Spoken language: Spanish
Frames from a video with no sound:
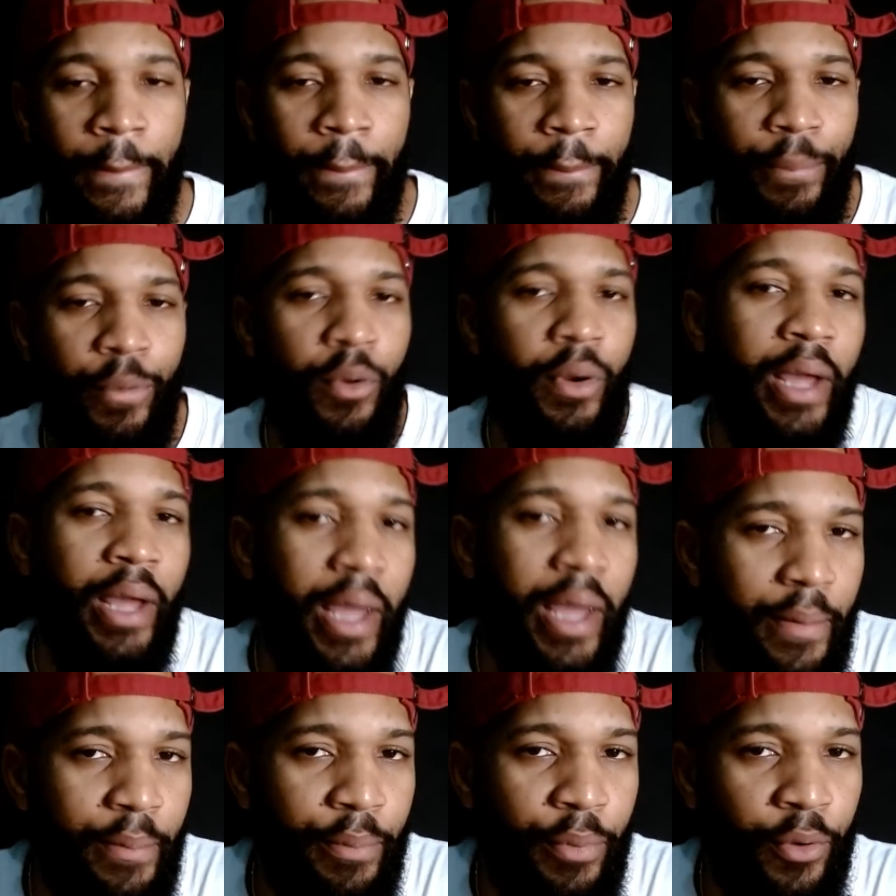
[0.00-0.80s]
Por
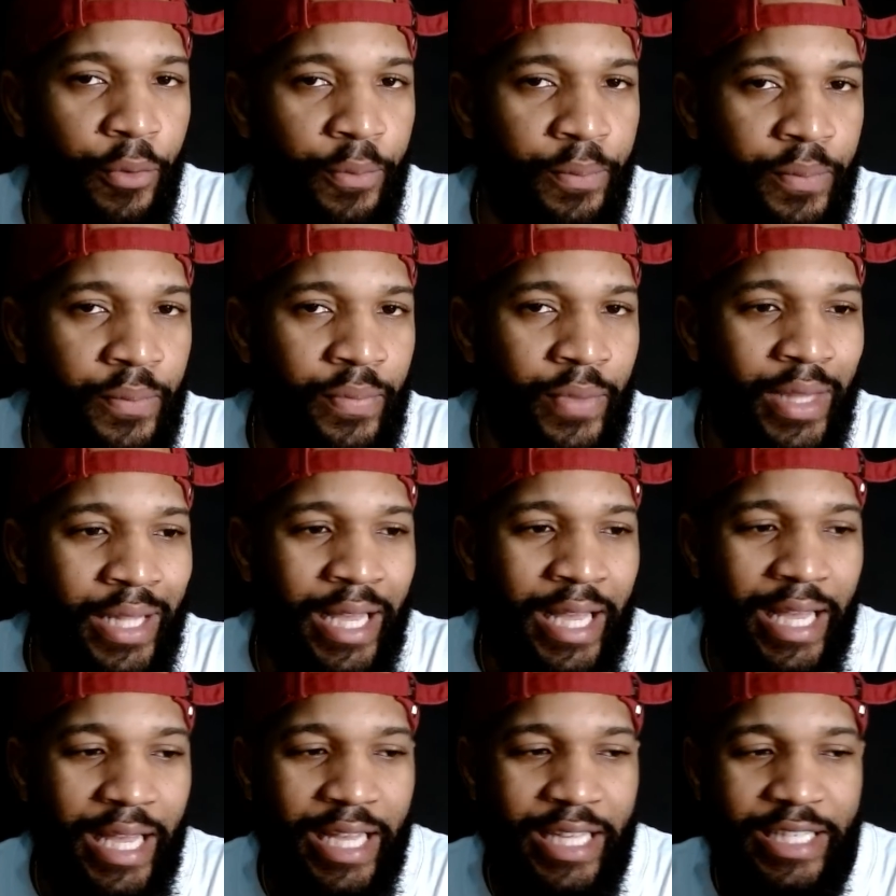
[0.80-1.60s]
ejemplo,
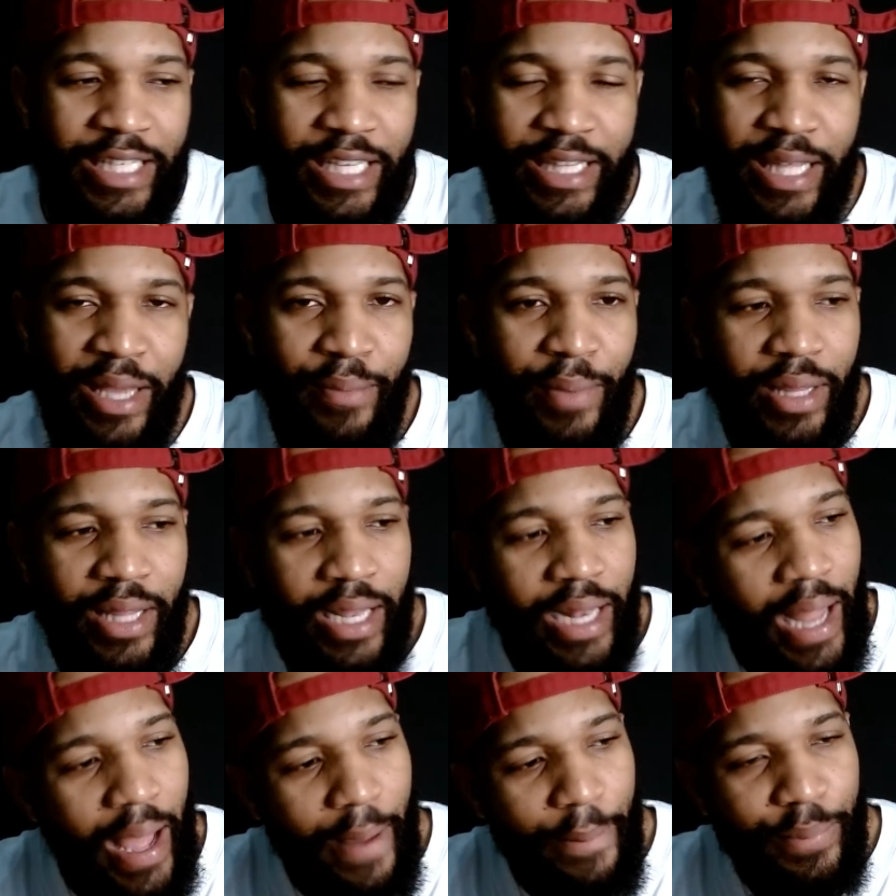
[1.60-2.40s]
ese tema de
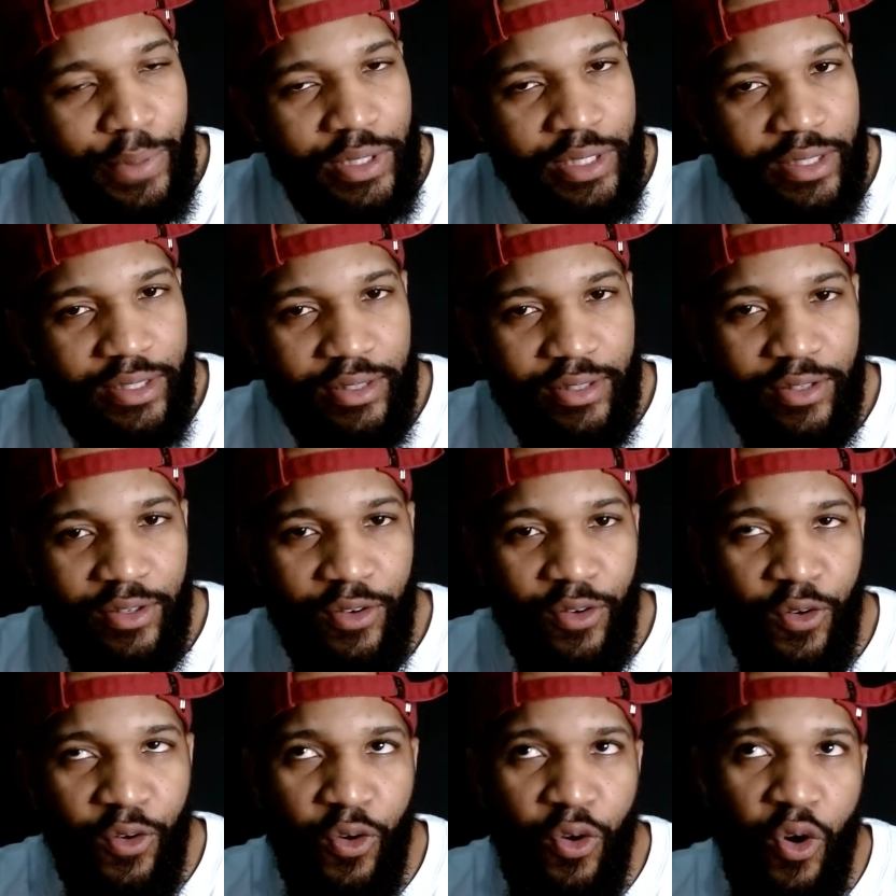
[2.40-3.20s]
Lápiz
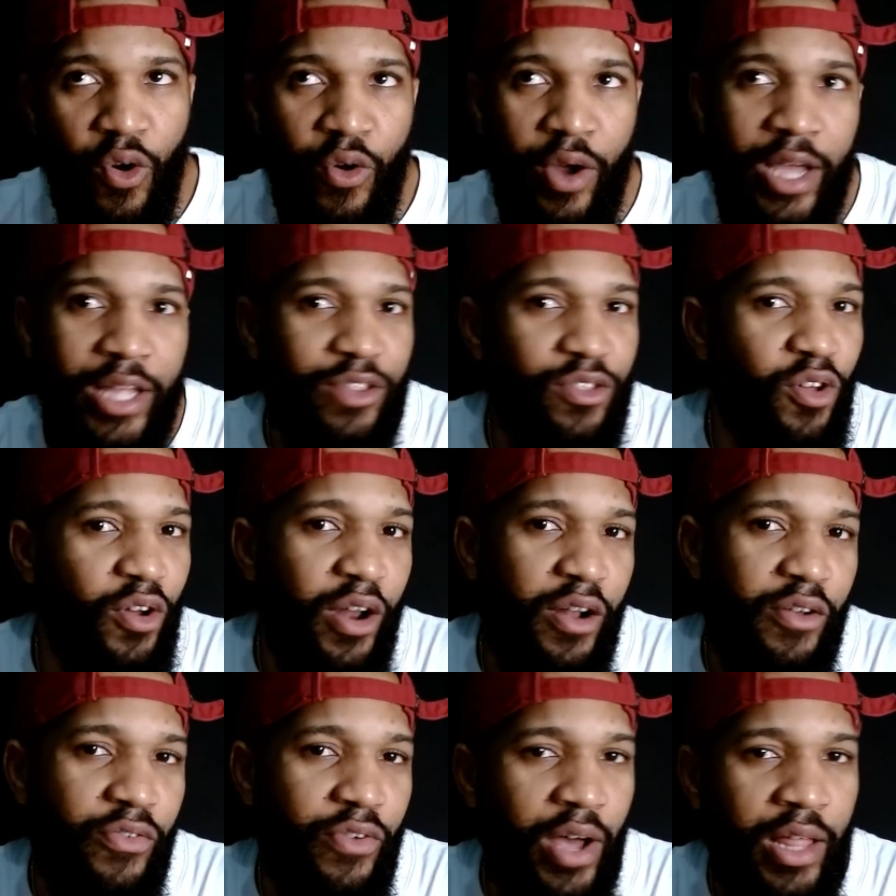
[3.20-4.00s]
con Héctor
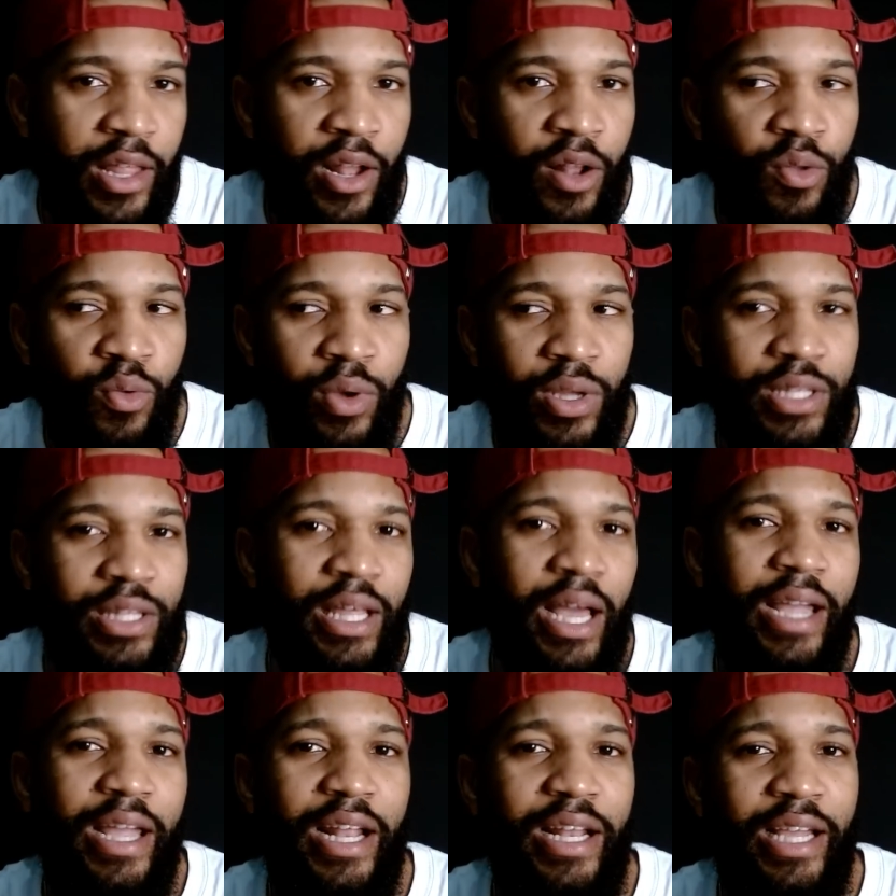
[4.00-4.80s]
El Fader no
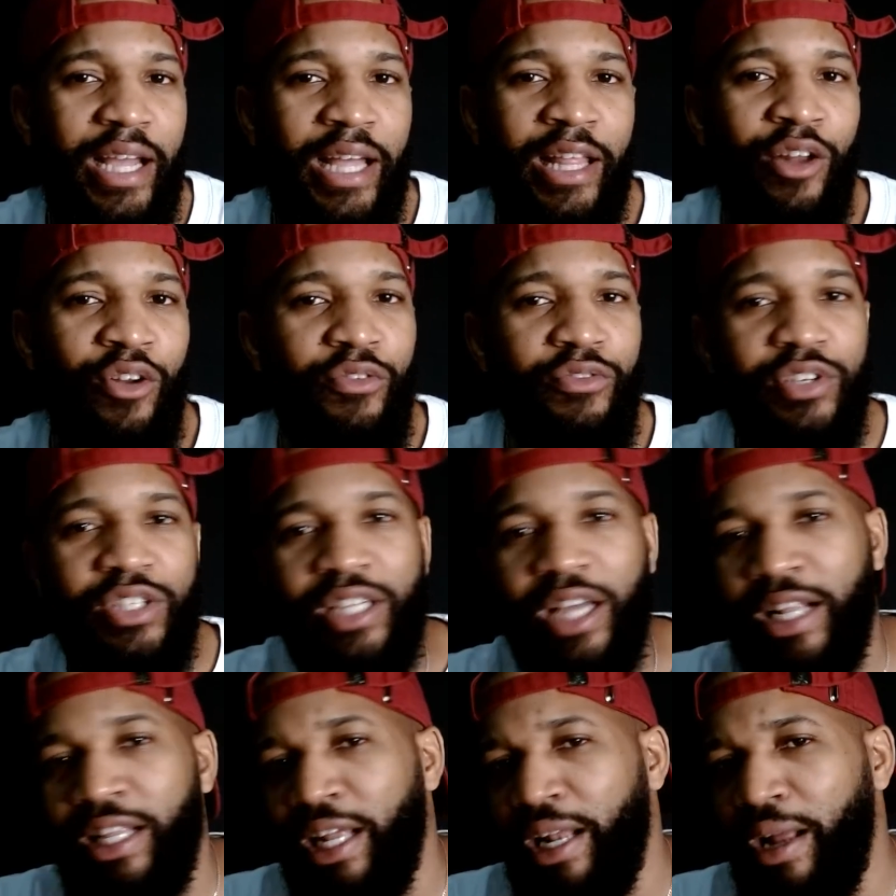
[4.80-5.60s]
está en el canal
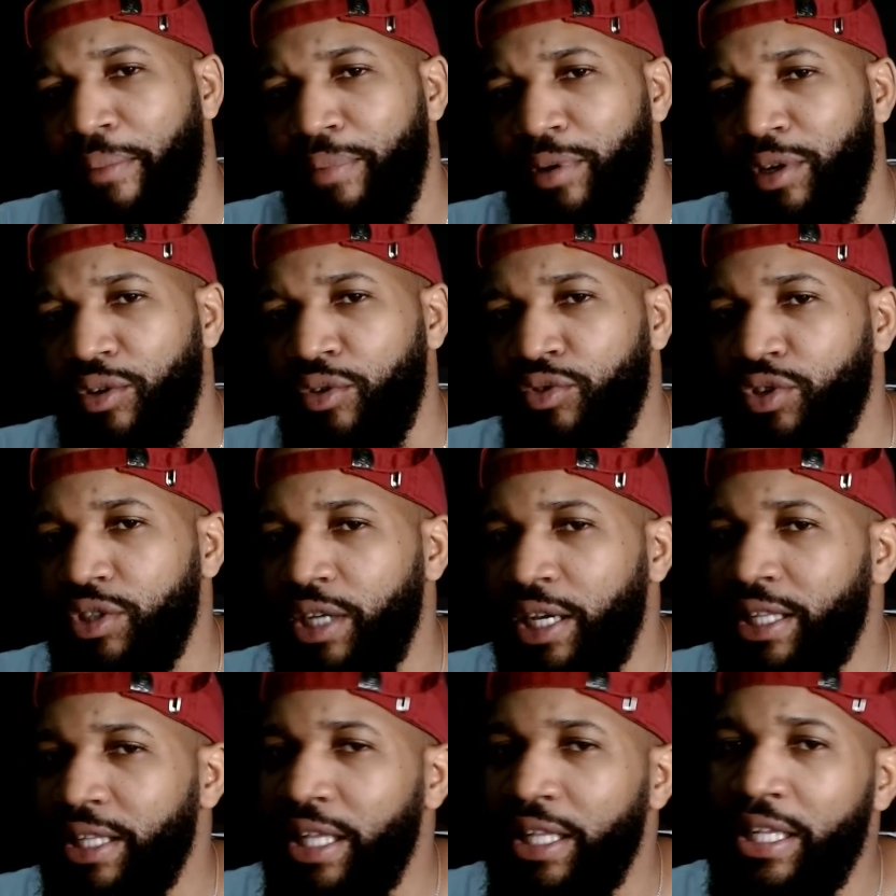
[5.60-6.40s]
oficial de Lápiz
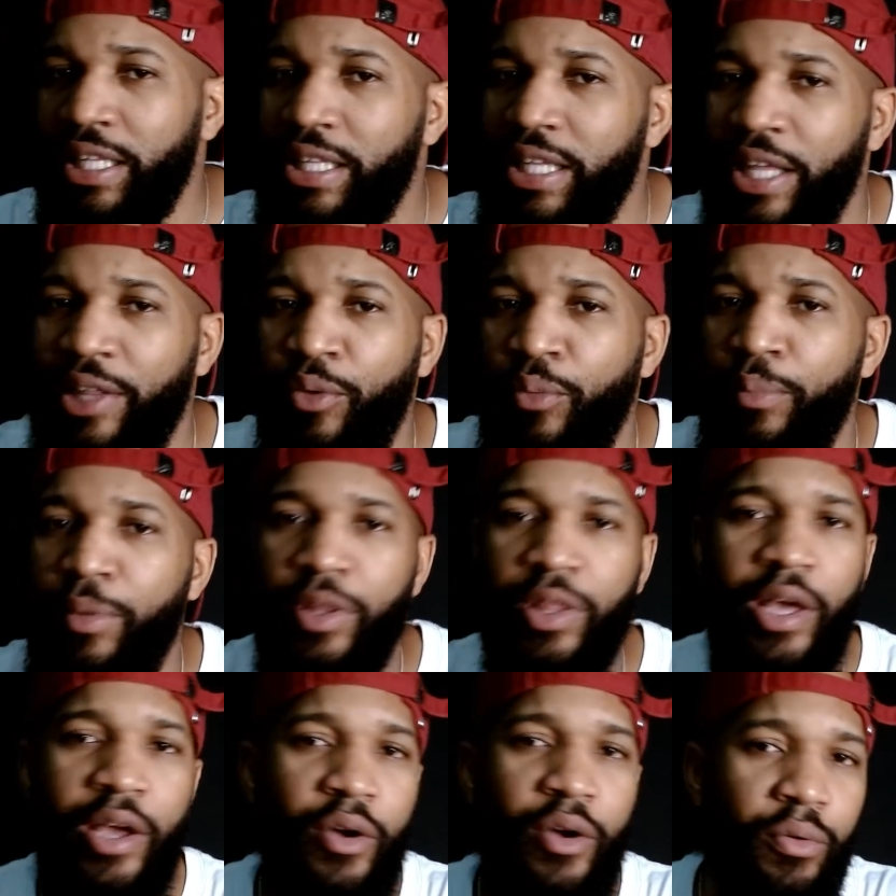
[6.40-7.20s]
Consciente ni tiene un
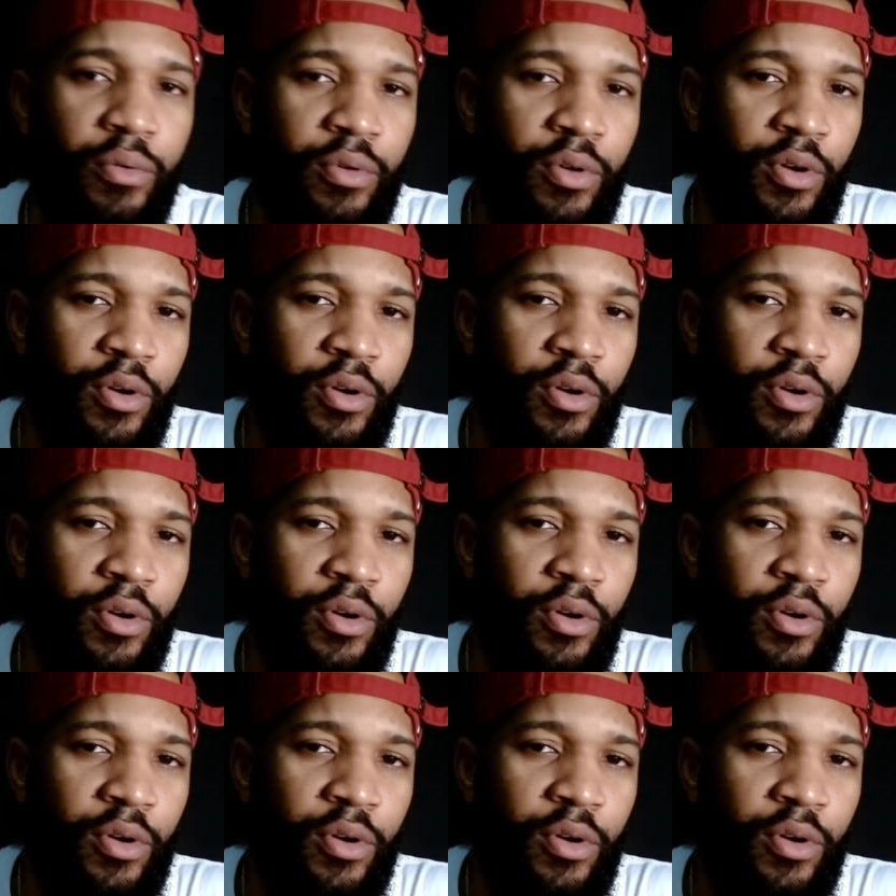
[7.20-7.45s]
video,